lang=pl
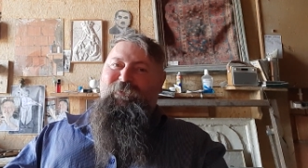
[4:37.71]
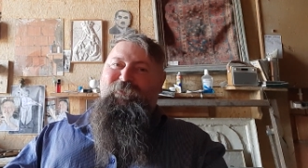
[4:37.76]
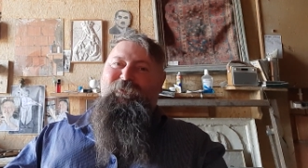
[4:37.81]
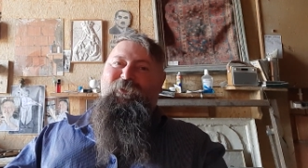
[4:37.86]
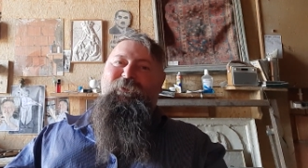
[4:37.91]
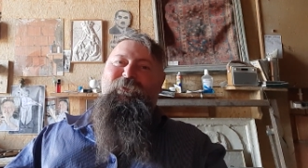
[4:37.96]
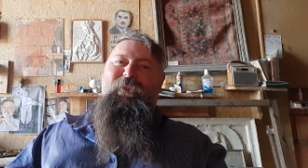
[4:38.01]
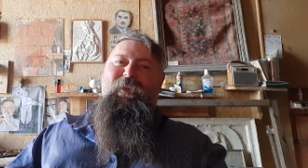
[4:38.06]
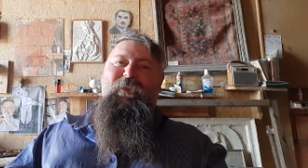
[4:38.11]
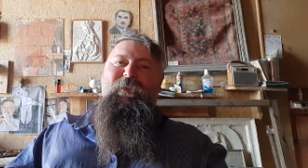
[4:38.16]

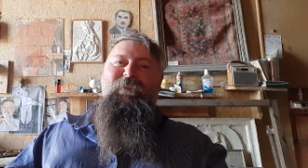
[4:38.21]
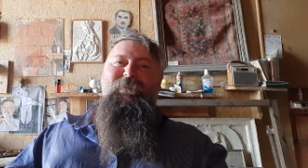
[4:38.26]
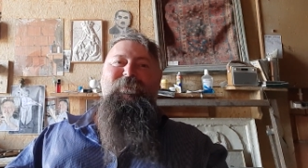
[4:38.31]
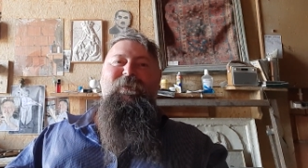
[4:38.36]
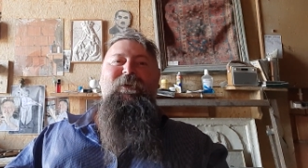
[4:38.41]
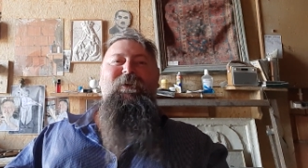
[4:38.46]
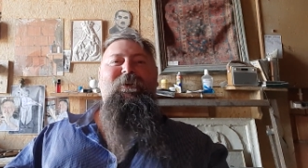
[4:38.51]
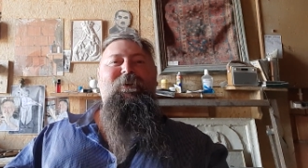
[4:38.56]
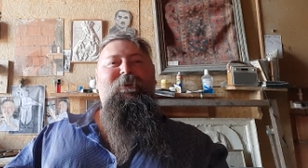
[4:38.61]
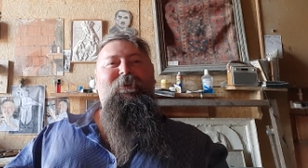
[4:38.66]
to nie jest
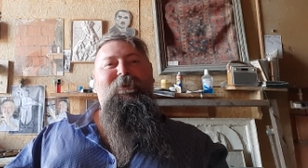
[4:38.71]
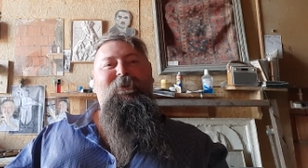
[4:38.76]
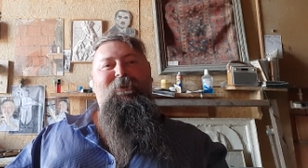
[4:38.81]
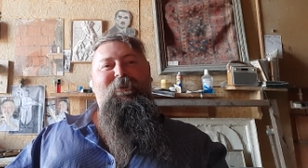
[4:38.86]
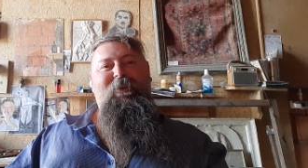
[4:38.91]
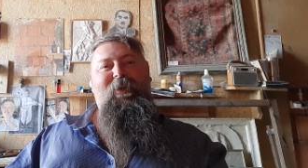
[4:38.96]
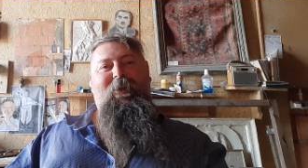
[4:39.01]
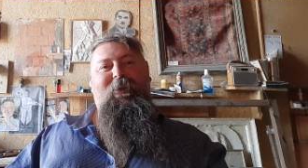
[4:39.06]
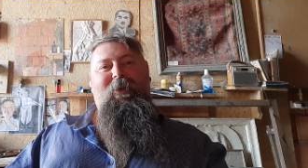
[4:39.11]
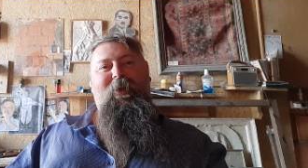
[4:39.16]

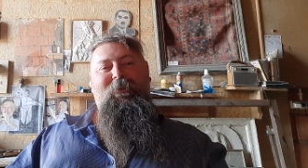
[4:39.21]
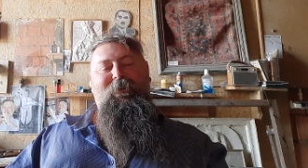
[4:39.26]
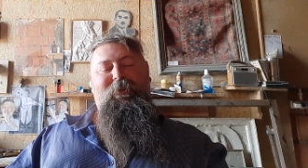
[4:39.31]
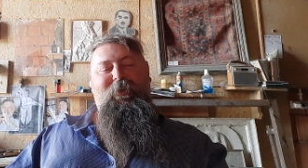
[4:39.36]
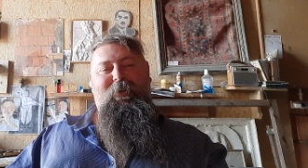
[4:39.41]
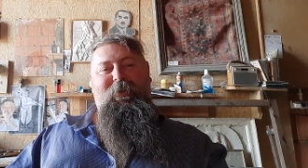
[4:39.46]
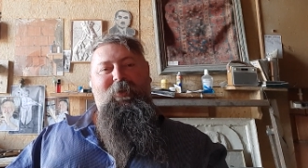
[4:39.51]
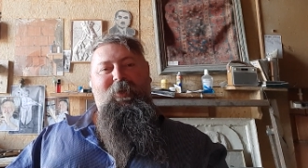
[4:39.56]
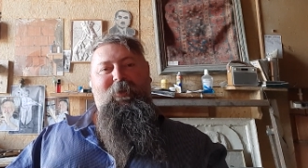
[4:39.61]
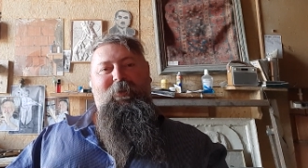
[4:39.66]
jakaś,
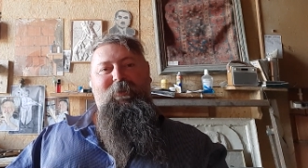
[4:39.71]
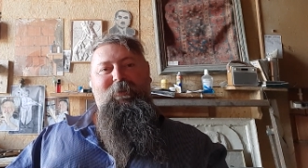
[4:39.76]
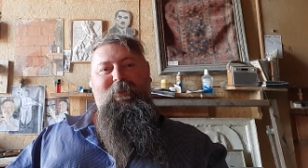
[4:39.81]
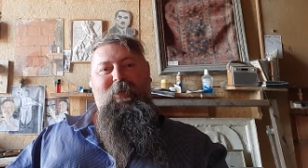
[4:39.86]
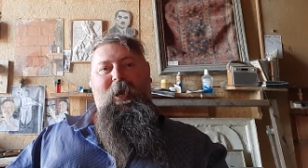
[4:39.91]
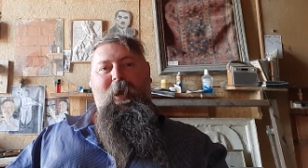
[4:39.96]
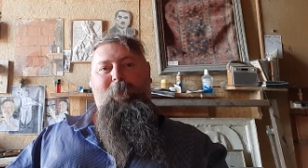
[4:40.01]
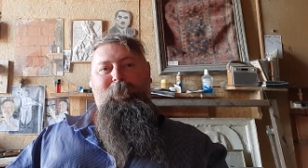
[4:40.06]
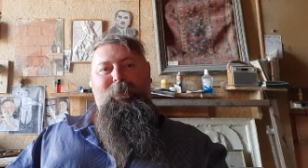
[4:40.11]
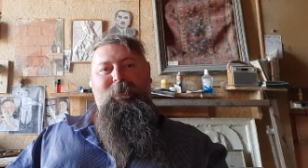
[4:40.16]
jakiś
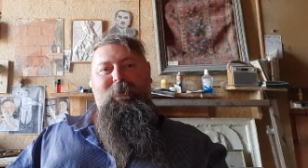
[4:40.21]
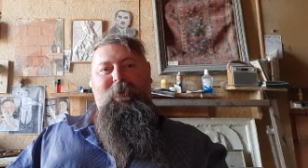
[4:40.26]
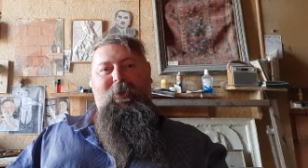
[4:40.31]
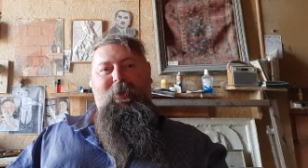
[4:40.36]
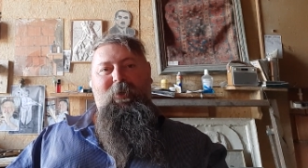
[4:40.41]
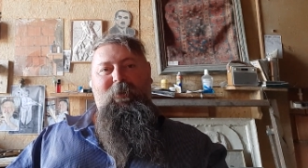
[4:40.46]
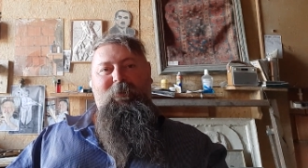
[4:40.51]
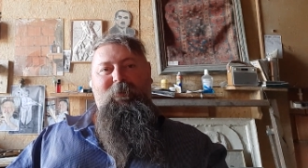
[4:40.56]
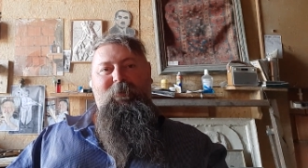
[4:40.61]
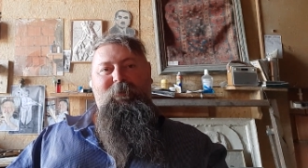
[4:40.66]

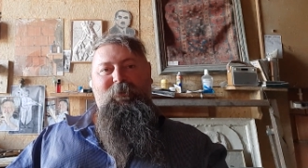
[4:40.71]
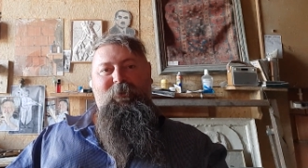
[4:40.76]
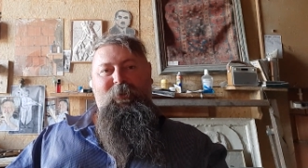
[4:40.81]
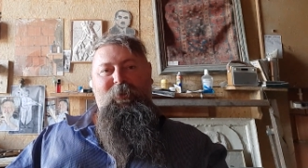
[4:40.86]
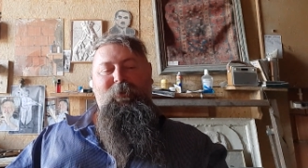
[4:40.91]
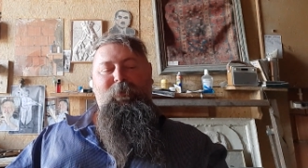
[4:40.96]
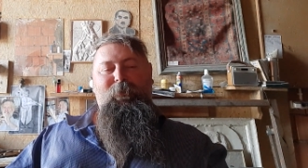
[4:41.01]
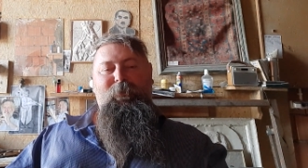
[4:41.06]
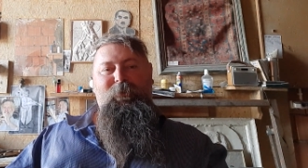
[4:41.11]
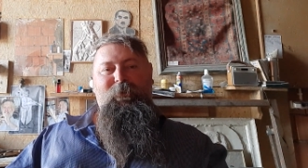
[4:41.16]
abstrakt, ci
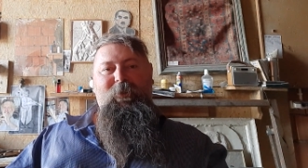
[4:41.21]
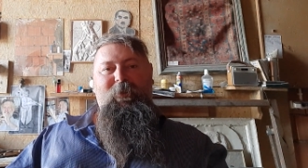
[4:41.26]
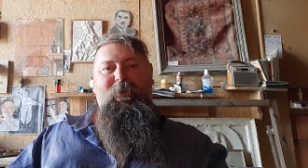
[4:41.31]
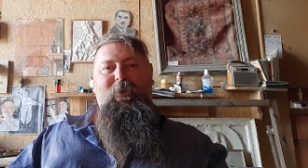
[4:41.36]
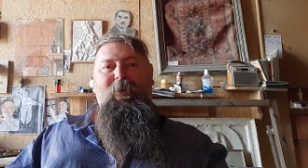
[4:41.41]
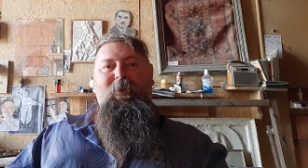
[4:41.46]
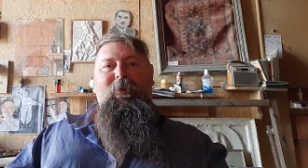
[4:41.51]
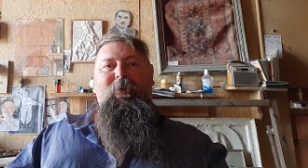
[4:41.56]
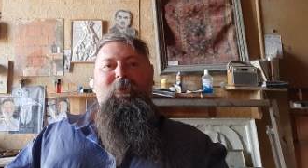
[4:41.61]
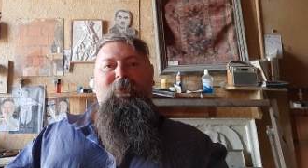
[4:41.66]
ludzie
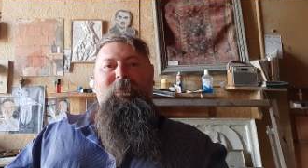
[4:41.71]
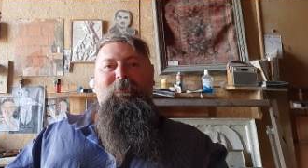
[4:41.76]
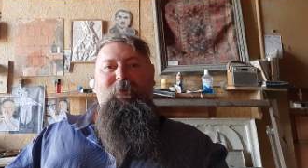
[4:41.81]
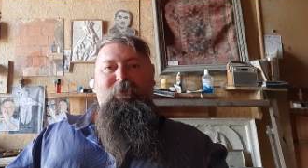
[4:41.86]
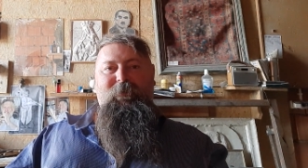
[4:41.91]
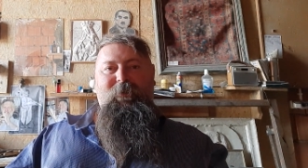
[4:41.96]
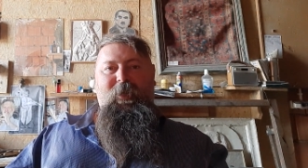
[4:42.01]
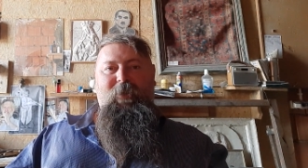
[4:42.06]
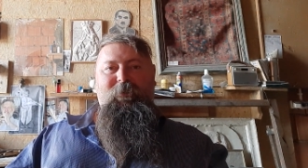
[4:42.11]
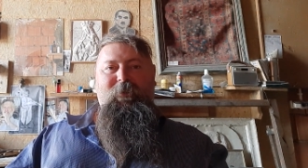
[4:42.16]
są
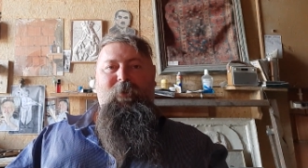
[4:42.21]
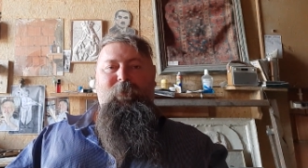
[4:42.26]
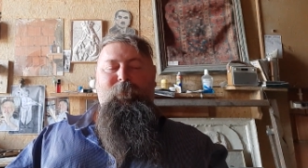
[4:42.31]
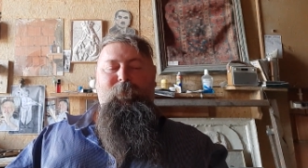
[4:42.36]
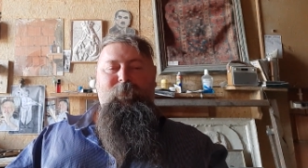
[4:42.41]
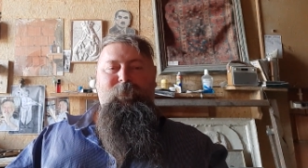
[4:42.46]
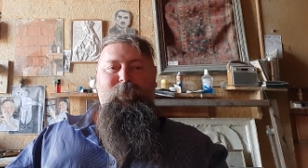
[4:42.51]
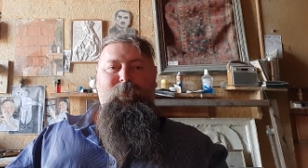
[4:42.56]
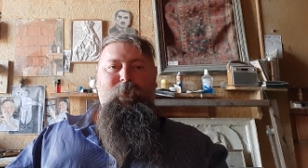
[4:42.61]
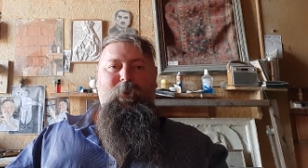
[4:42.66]
nadal
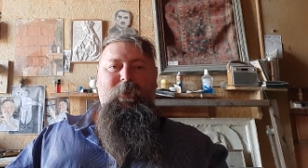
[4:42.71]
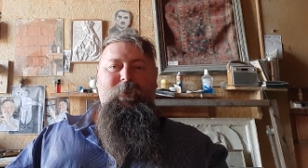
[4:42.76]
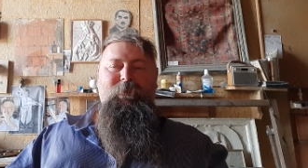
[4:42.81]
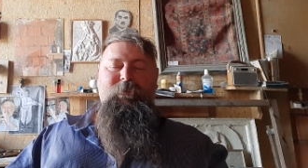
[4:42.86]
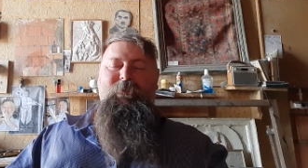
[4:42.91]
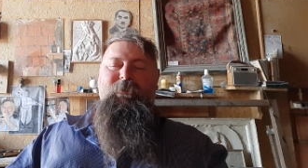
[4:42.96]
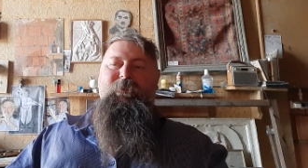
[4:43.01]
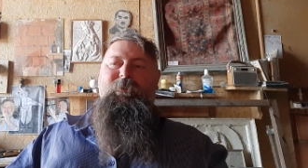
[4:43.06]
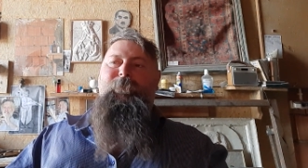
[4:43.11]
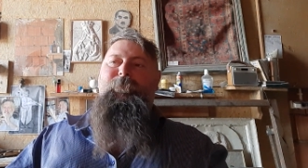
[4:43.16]
u
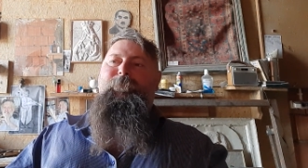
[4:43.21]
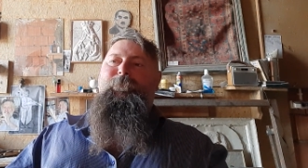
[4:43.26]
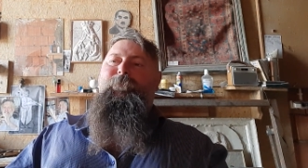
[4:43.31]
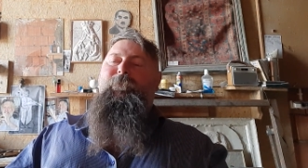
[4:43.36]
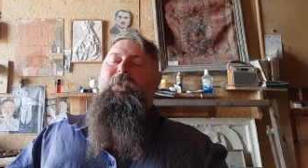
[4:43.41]
władzy,